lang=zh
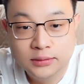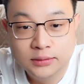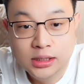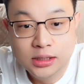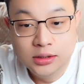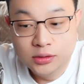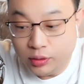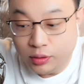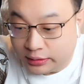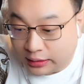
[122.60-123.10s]

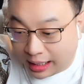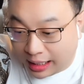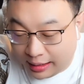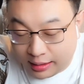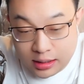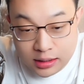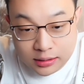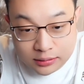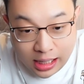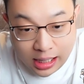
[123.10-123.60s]
对他，
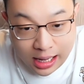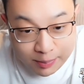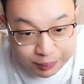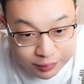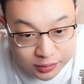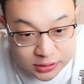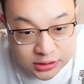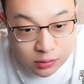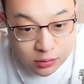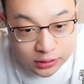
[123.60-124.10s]
他
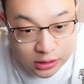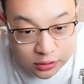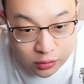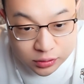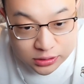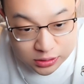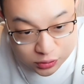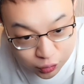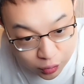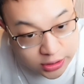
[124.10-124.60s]
不是我的友
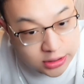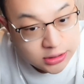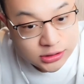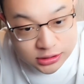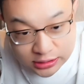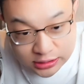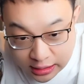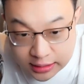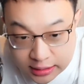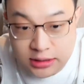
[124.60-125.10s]
军，所以
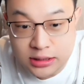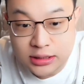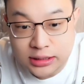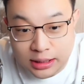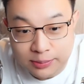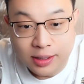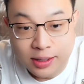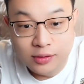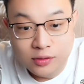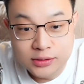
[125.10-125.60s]
是应该是你
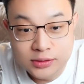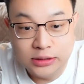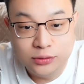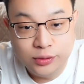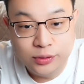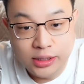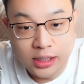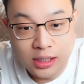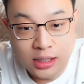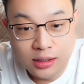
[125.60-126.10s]
的朋友才
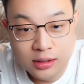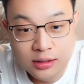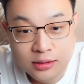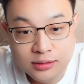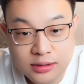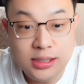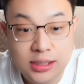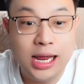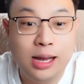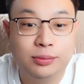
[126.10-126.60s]
对呀。
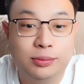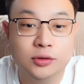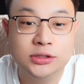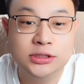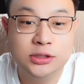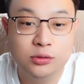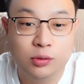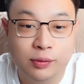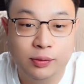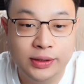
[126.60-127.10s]
你俩不都
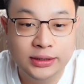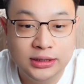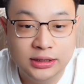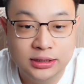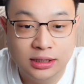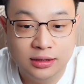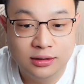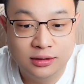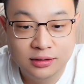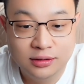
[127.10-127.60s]
视我为敌
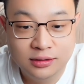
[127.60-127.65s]
人？